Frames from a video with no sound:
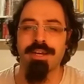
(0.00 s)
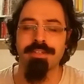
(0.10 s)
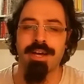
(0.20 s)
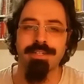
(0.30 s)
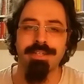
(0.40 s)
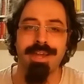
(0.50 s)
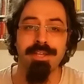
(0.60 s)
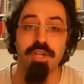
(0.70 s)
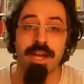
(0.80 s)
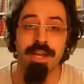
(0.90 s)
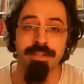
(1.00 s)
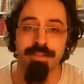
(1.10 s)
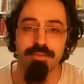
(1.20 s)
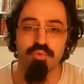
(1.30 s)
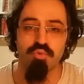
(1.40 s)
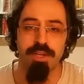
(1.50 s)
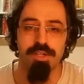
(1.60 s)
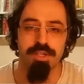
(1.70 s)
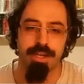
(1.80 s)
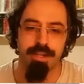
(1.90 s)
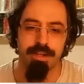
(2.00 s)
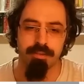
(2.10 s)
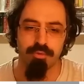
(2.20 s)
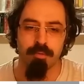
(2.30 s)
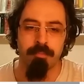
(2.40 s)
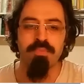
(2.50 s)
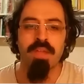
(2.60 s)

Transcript: kadar geçen süreci ele alıyor.